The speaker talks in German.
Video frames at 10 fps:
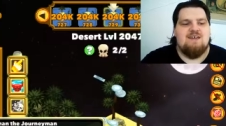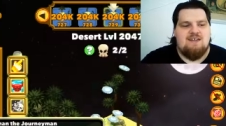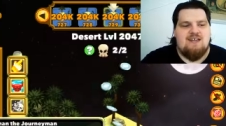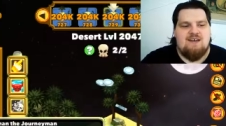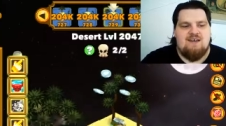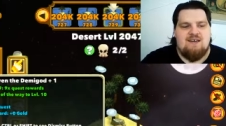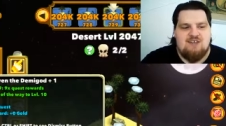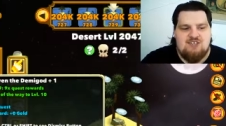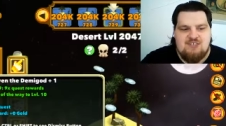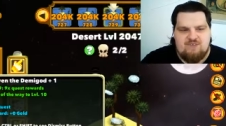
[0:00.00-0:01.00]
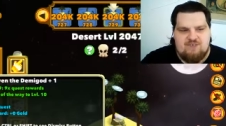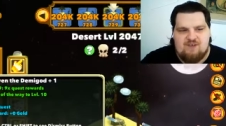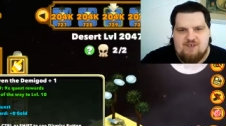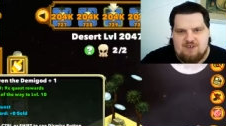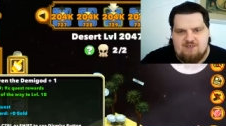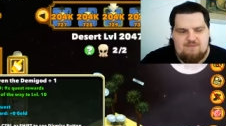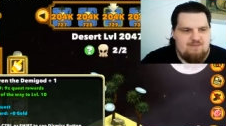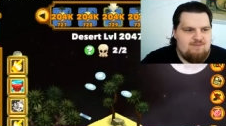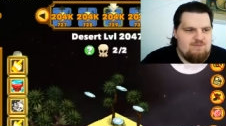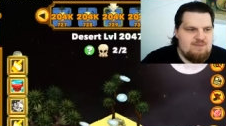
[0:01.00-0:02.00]
dann steht die wieder ein Wert.
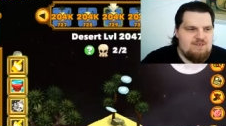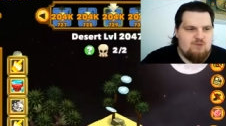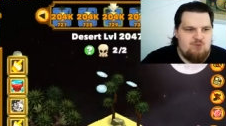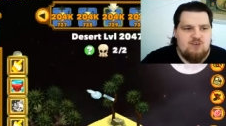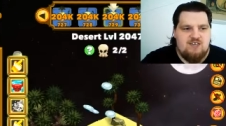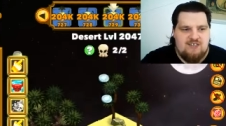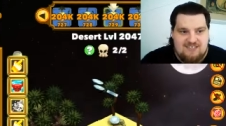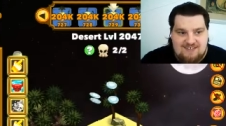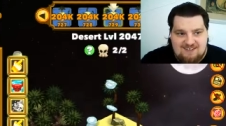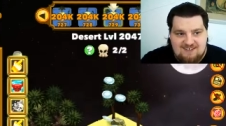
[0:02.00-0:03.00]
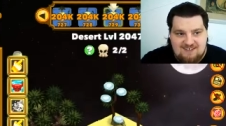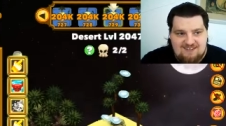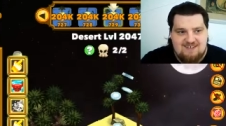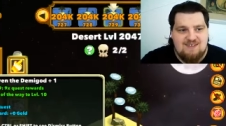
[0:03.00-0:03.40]
Ist halt nur jetzt äh,